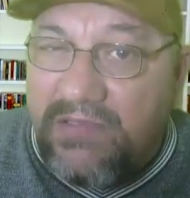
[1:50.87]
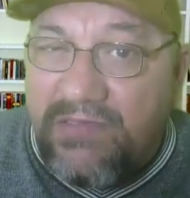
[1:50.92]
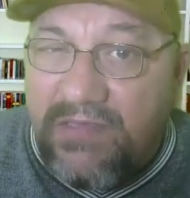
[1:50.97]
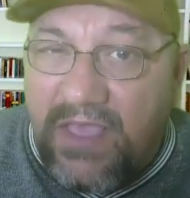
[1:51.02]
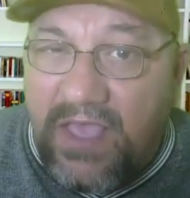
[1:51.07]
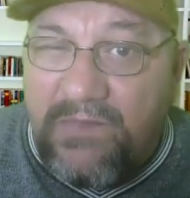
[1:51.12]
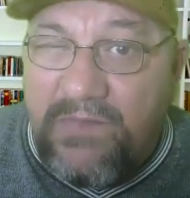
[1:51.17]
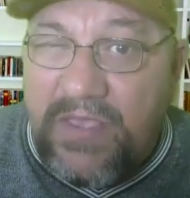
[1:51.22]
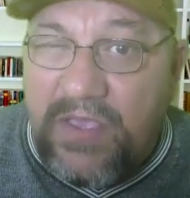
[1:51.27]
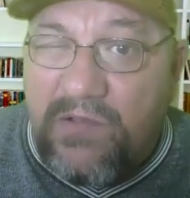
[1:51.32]

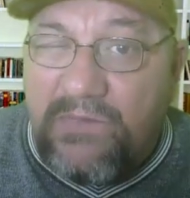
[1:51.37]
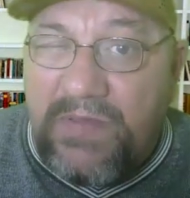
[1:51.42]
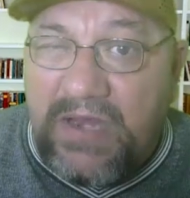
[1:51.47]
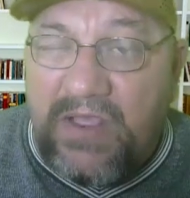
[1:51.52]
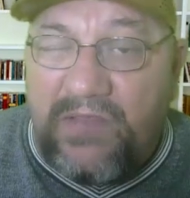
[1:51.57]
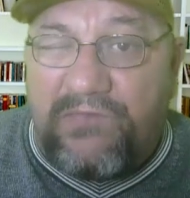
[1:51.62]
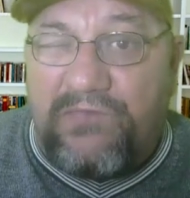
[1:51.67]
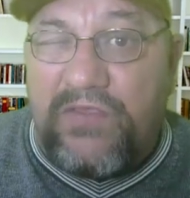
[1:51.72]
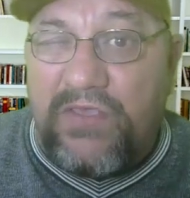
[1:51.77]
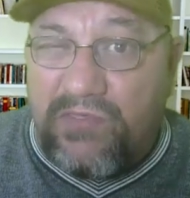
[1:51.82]
que
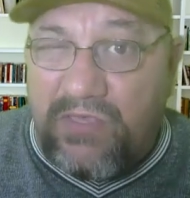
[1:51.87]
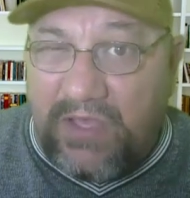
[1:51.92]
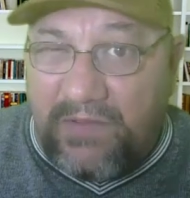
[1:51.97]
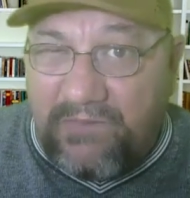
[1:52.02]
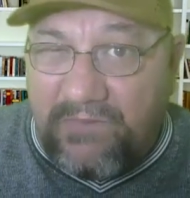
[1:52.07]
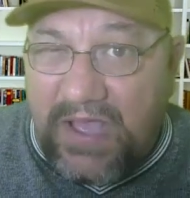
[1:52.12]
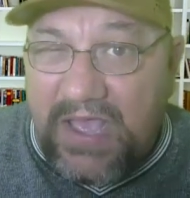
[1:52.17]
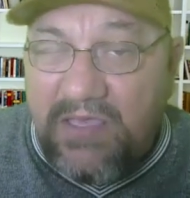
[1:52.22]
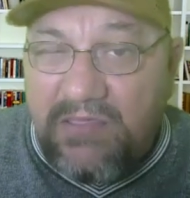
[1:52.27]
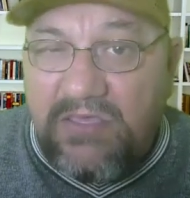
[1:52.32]
recebem o
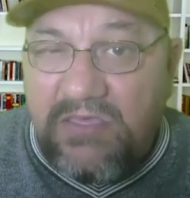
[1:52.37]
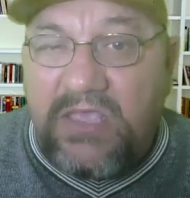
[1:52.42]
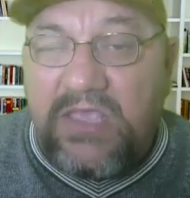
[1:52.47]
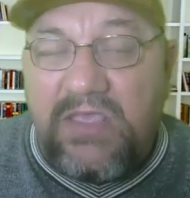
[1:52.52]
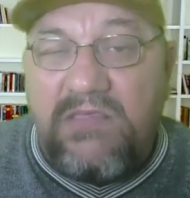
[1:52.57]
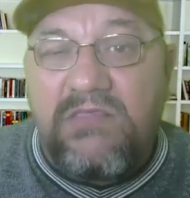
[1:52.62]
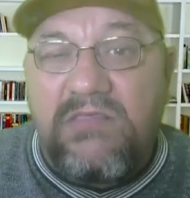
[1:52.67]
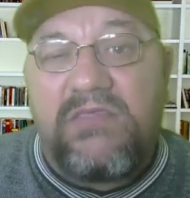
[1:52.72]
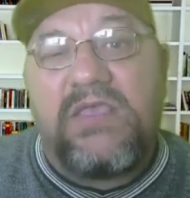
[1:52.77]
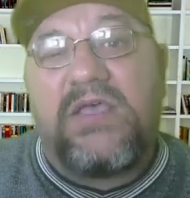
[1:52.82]
benefício há
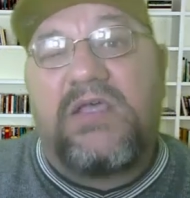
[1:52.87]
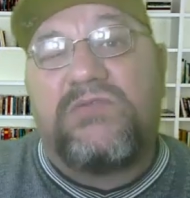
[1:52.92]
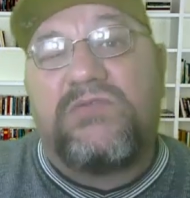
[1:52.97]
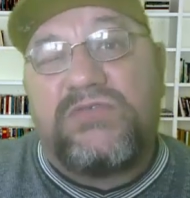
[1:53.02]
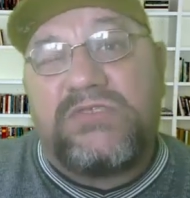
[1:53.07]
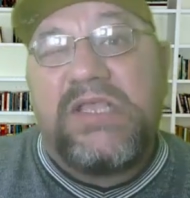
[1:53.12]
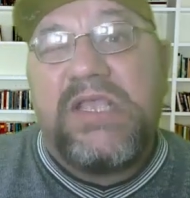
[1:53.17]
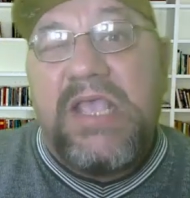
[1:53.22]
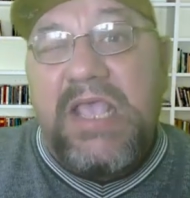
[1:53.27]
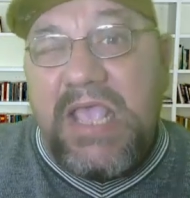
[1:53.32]
mais de
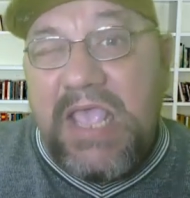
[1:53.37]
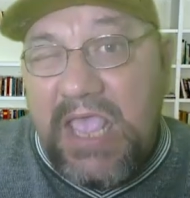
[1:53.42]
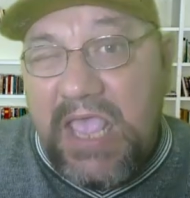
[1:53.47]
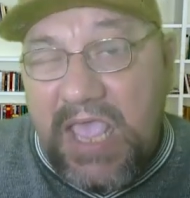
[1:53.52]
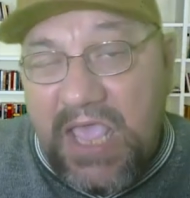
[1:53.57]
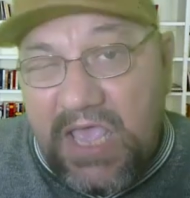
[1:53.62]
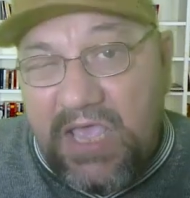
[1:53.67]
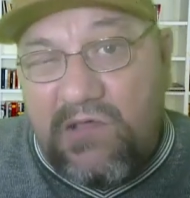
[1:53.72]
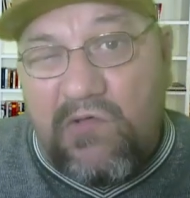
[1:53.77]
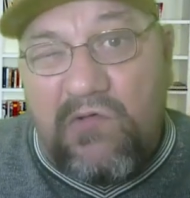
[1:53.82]
15 anos
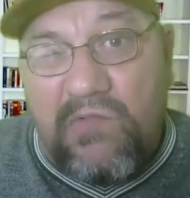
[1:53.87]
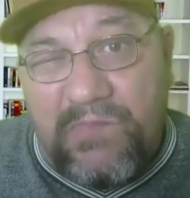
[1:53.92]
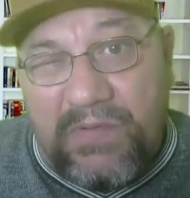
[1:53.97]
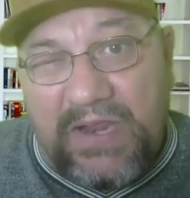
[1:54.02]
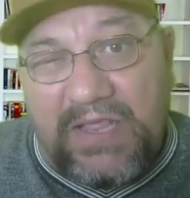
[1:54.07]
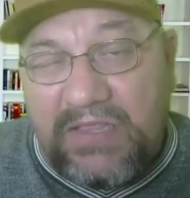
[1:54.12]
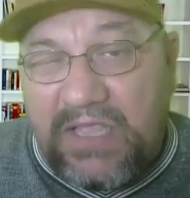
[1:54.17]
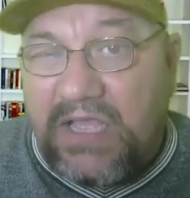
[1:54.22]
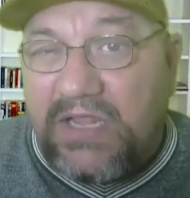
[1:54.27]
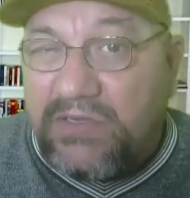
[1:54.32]

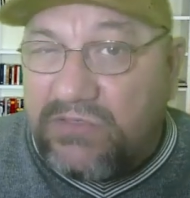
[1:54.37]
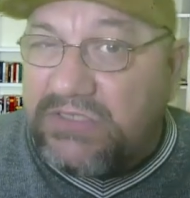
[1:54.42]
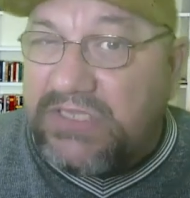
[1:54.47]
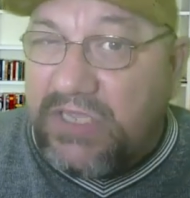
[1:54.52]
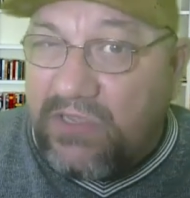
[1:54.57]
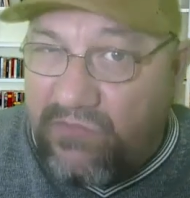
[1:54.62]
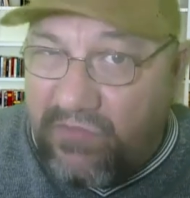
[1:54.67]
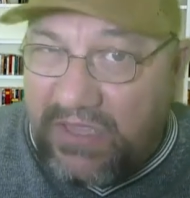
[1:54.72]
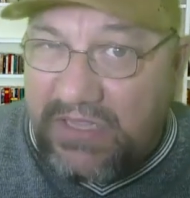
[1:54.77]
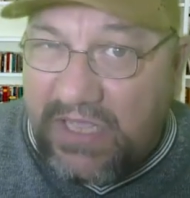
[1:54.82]
e
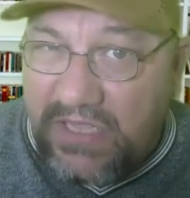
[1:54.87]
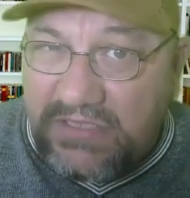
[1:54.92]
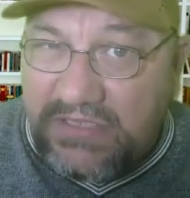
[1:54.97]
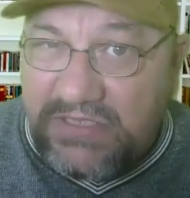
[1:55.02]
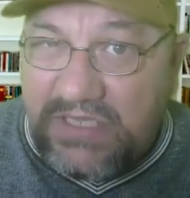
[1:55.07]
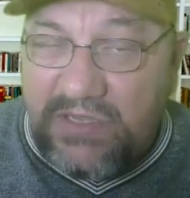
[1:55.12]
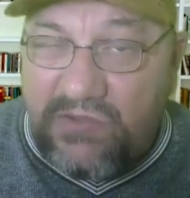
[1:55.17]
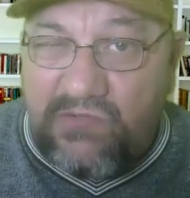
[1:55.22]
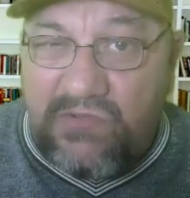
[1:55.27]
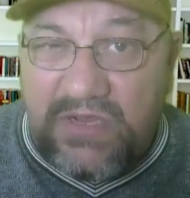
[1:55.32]
completaram
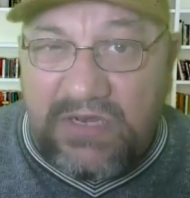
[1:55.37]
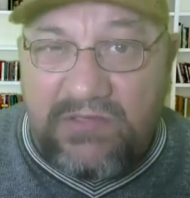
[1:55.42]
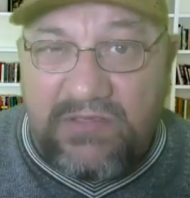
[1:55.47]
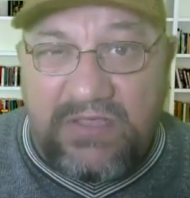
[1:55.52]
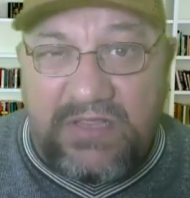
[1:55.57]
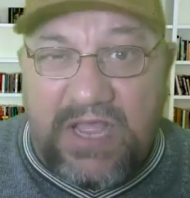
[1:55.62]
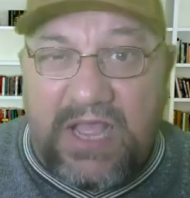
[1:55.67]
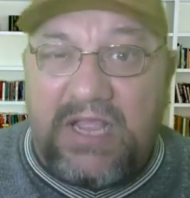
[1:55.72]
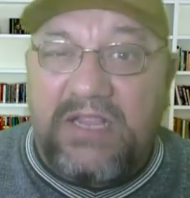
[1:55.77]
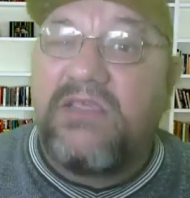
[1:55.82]

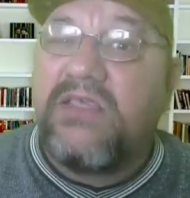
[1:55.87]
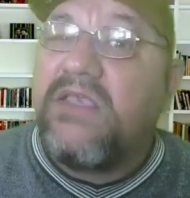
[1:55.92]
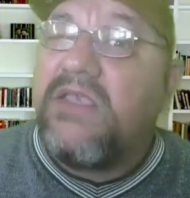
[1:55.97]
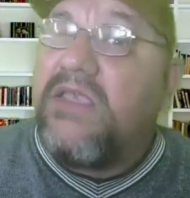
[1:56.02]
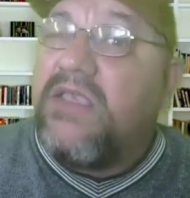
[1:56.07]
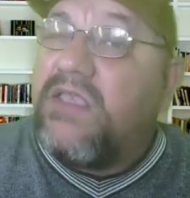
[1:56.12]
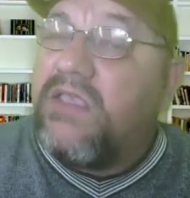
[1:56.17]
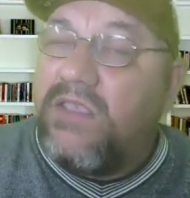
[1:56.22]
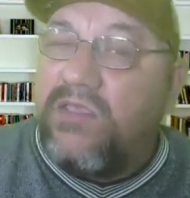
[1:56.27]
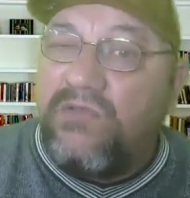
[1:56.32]
55 anos de
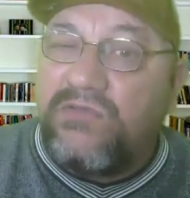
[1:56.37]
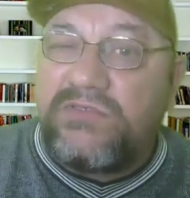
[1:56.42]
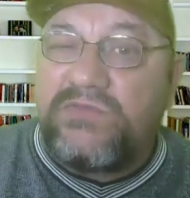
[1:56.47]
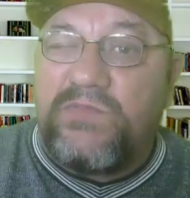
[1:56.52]
idade.